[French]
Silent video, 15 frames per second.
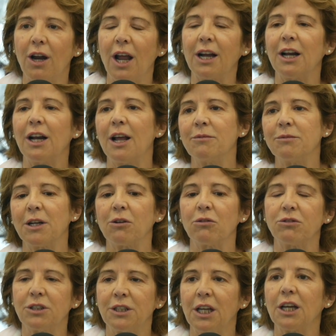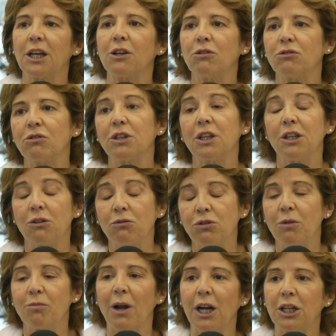la CLEMS a considéré que ceux qui étaient
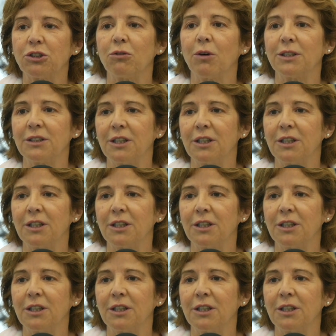touchés par la Shoah,